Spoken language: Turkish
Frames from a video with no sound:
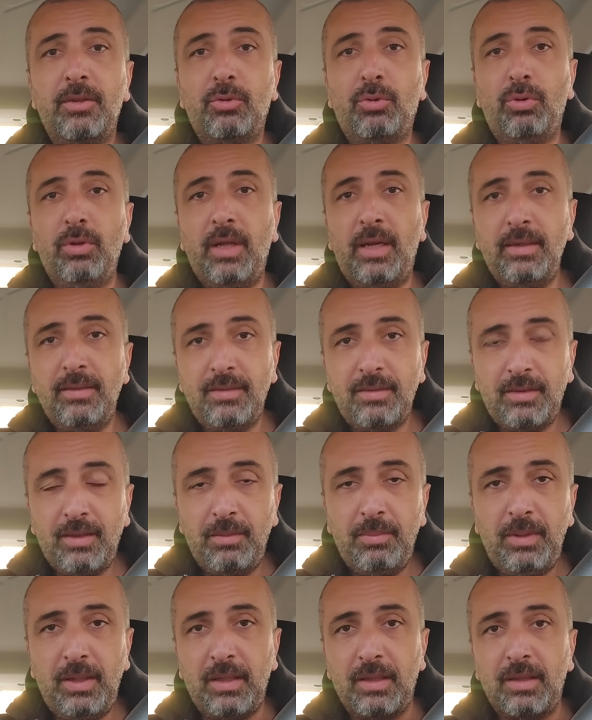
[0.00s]
Dolar
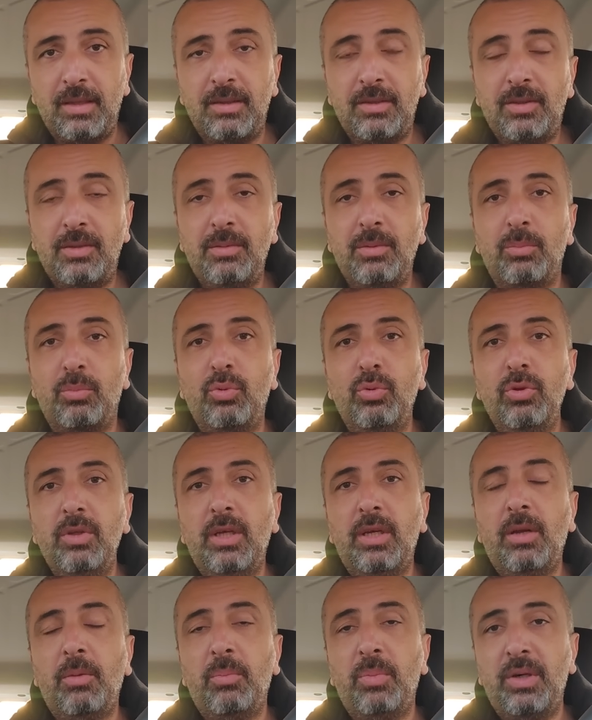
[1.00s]
stabil. Şimdi
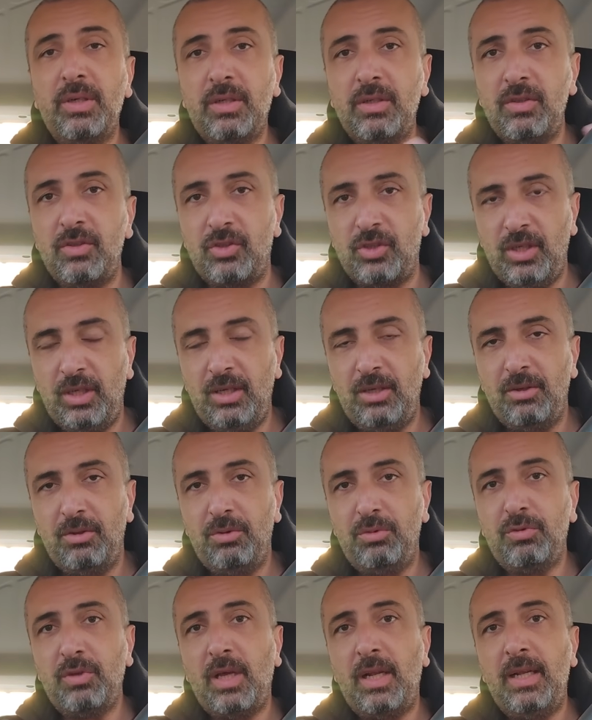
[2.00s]
bunlara bakınca
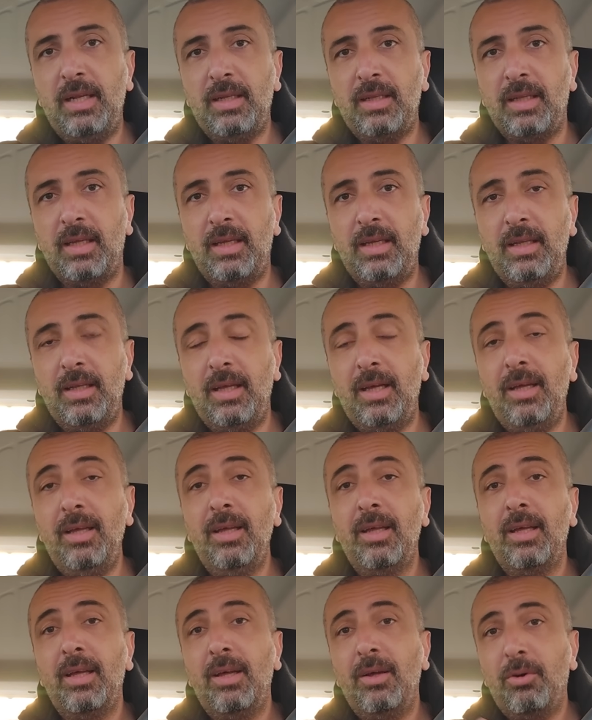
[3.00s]
özellikle
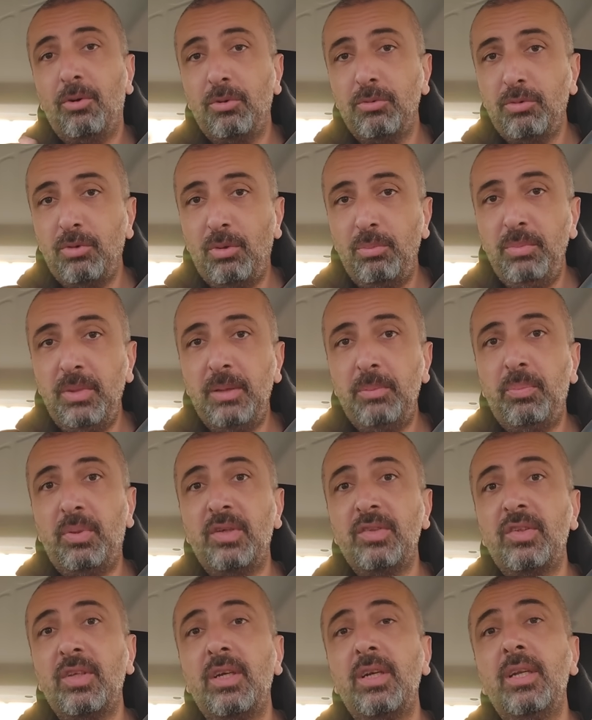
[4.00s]
yine otomobil
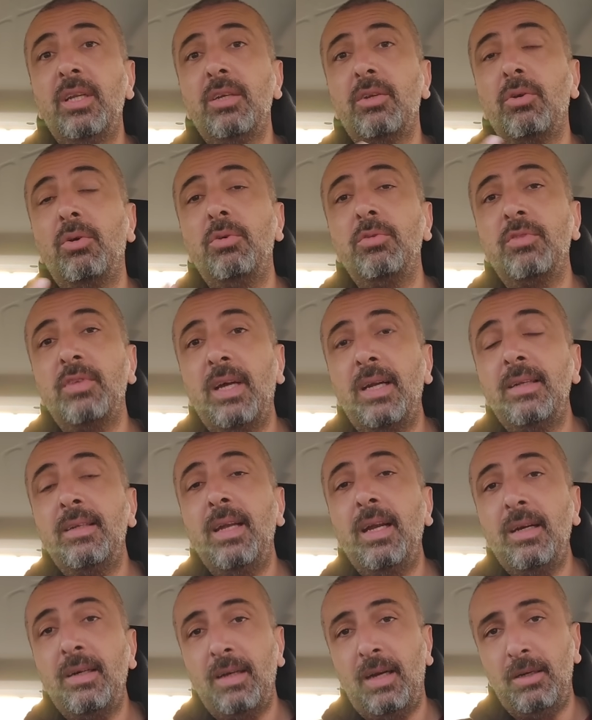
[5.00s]
pazarına gözler
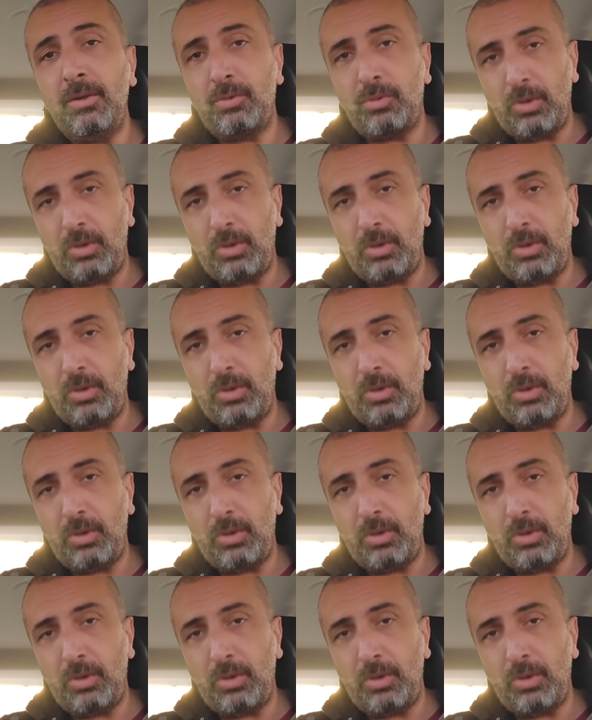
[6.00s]
tekrar